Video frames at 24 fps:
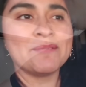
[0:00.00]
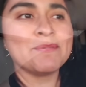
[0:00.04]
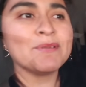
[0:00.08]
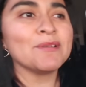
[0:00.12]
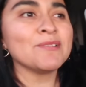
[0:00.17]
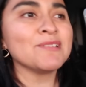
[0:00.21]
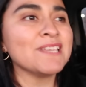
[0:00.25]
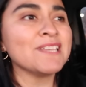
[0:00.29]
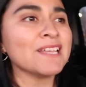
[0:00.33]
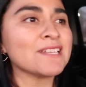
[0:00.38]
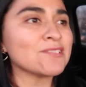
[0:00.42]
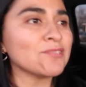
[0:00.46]

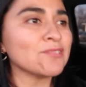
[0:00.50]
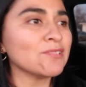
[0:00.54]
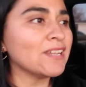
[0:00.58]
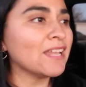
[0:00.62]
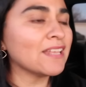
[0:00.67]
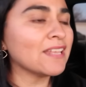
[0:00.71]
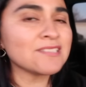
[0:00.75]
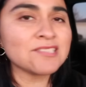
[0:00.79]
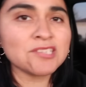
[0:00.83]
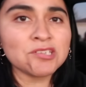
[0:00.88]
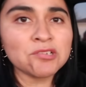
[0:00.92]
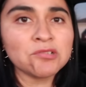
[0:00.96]
amigos, ya son
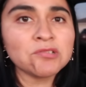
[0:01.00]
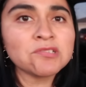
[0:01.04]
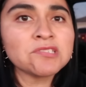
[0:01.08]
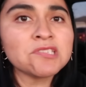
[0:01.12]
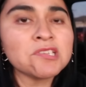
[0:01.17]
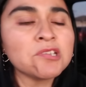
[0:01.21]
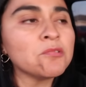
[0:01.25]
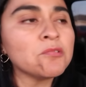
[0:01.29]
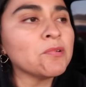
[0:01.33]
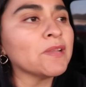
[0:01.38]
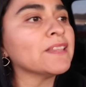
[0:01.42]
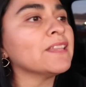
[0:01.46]
las
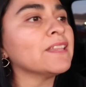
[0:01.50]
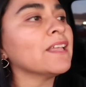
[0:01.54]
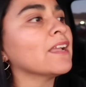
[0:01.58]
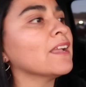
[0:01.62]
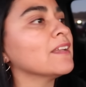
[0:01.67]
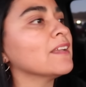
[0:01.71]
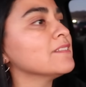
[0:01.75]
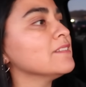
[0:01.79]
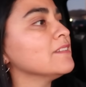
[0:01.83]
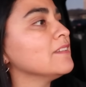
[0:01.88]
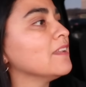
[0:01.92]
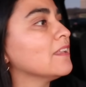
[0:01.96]
5.50,
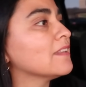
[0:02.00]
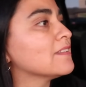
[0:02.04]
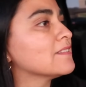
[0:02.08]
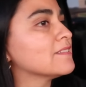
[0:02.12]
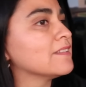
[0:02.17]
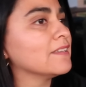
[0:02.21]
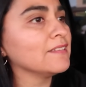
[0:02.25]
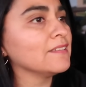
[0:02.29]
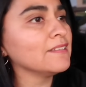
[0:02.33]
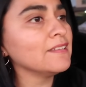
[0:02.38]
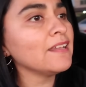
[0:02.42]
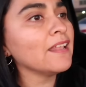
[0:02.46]
casi las
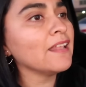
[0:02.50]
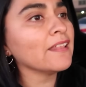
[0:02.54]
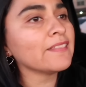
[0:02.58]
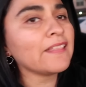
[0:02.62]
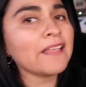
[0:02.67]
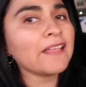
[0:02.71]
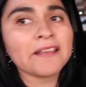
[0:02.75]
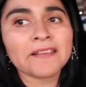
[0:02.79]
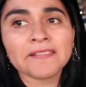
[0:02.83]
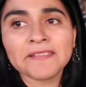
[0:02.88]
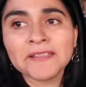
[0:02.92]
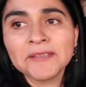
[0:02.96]
6 de la
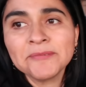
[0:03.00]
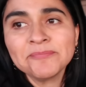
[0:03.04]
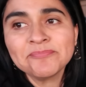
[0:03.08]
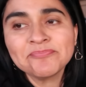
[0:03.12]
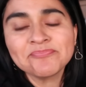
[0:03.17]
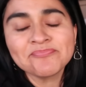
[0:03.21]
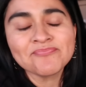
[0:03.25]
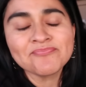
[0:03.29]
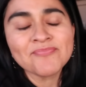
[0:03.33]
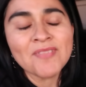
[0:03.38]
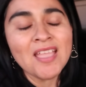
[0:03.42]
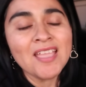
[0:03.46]
tarde
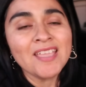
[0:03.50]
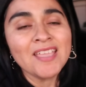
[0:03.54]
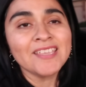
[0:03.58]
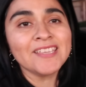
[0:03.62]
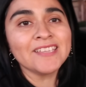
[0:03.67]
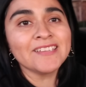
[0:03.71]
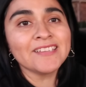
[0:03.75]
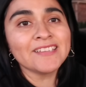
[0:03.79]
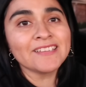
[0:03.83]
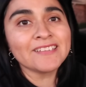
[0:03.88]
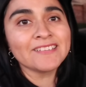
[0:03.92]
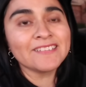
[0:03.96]

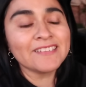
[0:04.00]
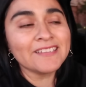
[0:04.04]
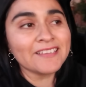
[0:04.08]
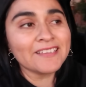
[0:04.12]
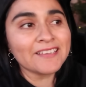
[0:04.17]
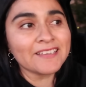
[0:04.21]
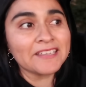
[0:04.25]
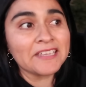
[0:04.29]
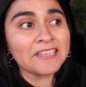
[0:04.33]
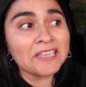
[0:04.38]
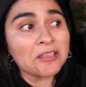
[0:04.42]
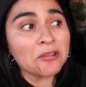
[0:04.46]
y
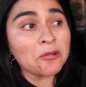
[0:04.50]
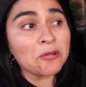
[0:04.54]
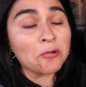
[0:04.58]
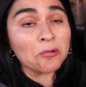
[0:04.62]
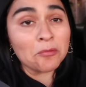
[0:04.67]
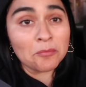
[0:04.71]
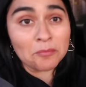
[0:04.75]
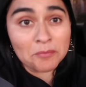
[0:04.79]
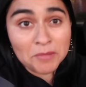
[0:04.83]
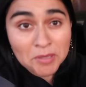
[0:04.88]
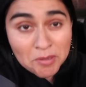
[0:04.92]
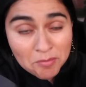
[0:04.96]
desde que
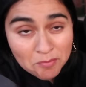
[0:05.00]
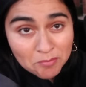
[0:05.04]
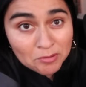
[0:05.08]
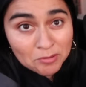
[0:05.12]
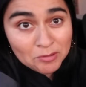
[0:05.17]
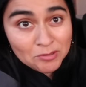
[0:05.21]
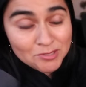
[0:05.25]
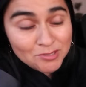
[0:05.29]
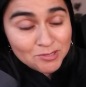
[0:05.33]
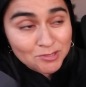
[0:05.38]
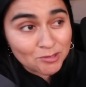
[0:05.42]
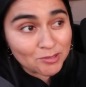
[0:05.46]

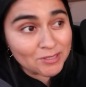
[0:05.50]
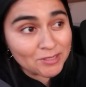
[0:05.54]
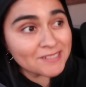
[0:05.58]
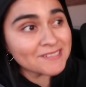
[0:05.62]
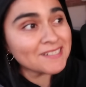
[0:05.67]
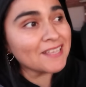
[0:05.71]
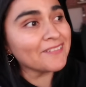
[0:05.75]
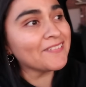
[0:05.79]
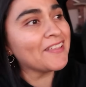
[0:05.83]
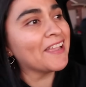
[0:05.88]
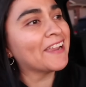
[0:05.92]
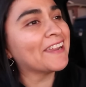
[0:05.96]
comimos no
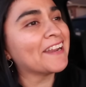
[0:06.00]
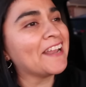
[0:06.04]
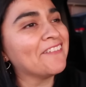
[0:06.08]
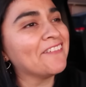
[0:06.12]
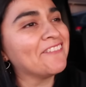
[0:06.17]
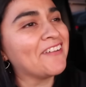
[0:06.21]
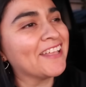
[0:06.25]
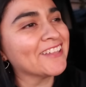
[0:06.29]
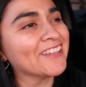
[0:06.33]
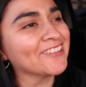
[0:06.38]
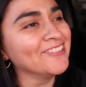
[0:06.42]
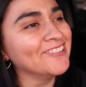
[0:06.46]
les había
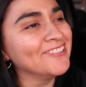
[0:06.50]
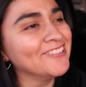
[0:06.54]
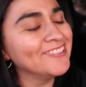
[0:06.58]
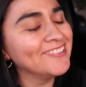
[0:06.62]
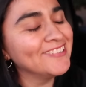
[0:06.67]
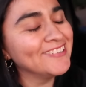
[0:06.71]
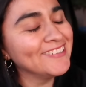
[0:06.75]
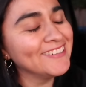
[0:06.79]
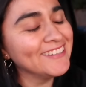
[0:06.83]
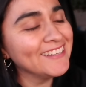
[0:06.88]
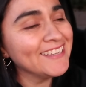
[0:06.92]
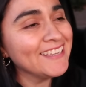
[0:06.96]
grabado.
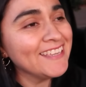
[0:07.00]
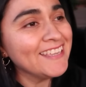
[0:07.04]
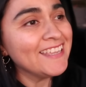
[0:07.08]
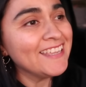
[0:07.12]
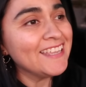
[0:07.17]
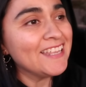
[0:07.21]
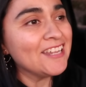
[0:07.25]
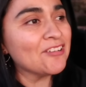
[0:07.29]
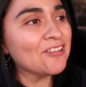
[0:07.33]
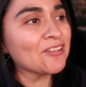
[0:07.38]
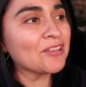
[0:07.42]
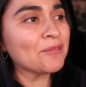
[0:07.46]

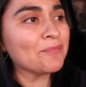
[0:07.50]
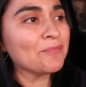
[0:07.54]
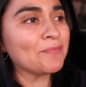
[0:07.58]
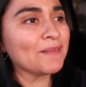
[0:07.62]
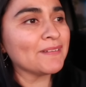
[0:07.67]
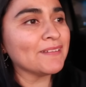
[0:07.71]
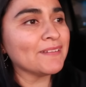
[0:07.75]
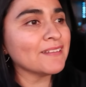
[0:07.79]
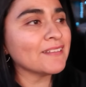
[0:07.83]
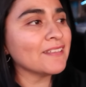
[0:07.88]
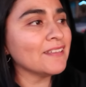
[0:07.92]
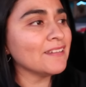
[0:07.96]
Lo que
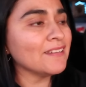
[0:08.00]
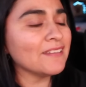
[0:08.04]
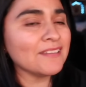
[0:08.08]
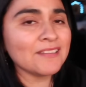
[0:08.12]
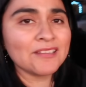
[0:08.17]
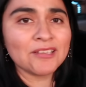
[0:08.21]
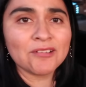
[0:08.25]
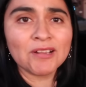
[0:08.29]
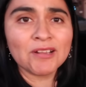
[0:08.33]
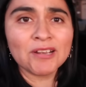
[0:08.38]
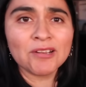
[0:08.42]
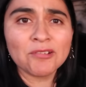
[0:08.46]
pasa es que le
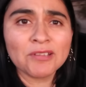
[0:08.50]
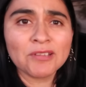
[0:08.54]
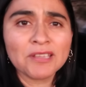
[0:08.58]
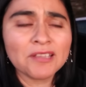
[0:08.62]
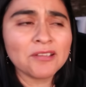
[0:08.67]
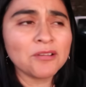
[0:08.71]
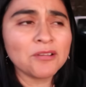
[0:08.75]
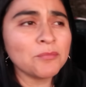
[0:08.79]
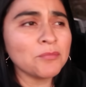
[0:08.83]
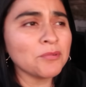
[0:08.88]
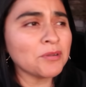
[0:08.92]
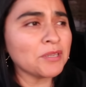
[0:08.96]
digo a Leo
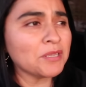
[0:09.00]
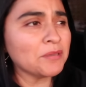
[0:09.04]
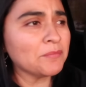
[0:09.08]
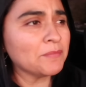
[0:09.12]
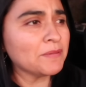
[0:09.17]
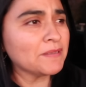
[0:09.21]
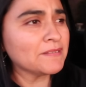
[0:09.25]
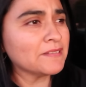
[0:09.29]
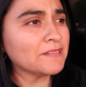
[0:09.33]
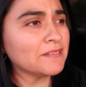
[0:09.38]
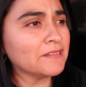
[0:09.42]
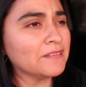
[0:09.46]
que como que
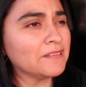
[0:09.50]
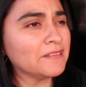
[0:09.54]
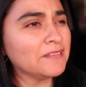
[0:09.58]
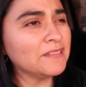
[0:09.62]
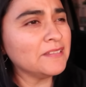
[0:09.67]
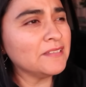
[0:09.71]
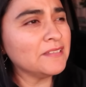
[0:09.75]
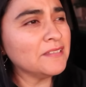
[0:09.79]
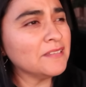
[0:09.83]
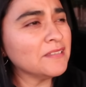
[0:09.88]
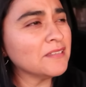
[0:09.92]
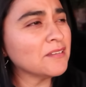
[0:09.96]
me
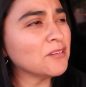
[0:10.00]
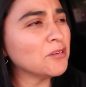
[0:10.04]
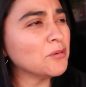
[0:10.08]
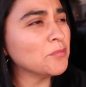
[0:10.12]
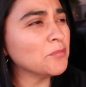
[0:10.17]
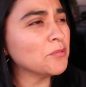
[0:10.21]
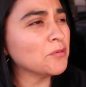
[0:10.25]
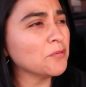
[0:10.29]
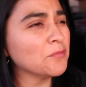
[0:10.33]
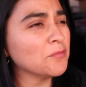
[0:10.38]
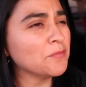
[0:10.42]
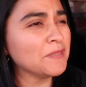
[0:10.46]
sentí
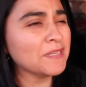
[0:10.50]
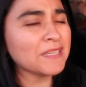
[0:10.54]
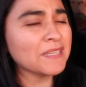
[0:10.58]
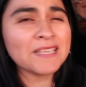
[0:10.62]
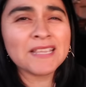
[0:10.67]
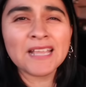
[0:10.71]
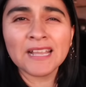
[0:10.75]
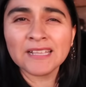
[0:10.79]
como bien